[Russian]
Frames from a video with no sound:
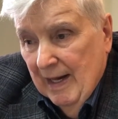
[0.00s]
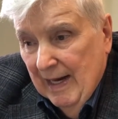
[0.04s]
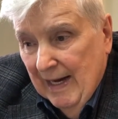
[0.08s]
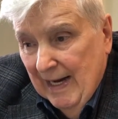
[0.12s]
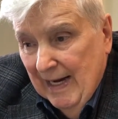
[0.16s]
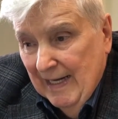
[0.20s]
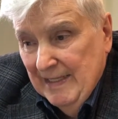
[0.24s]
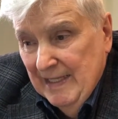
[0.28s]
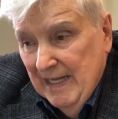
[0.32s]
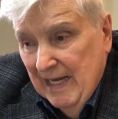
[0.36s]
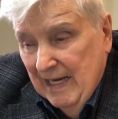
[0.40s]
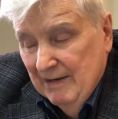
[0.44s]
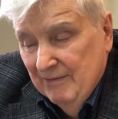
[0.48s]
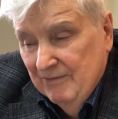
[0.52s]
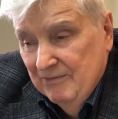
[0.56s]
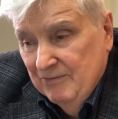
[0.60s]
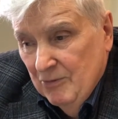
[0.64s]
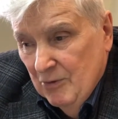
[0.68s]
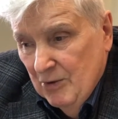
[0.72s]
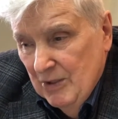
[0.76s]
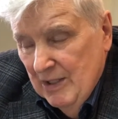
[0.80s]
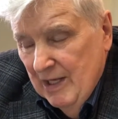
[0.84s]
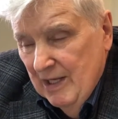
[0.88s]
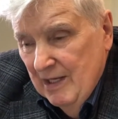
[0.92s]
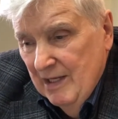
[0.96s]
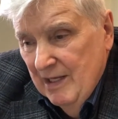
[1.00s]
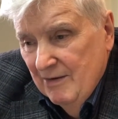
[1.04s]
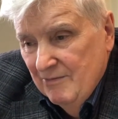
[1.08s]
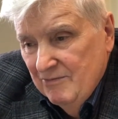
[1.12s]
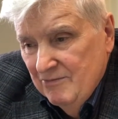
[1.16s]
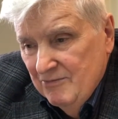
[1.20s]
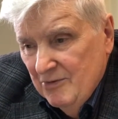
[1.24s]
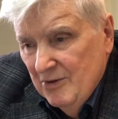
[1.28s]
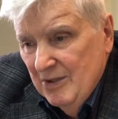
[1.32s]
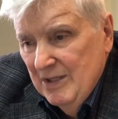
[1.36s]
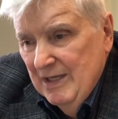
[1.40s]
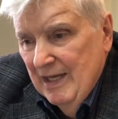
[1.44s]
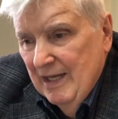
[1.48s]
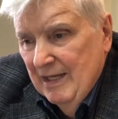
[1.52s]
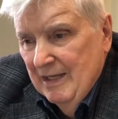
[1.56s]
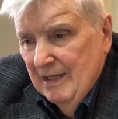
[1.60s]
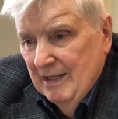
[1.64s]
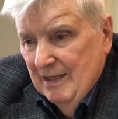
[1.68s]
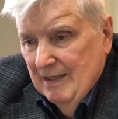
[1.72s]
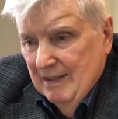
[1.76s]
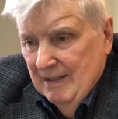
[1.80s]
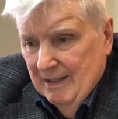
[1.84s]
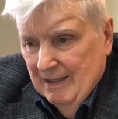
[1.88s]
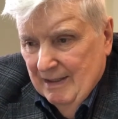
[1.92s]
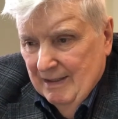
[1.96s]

Она волей-неволей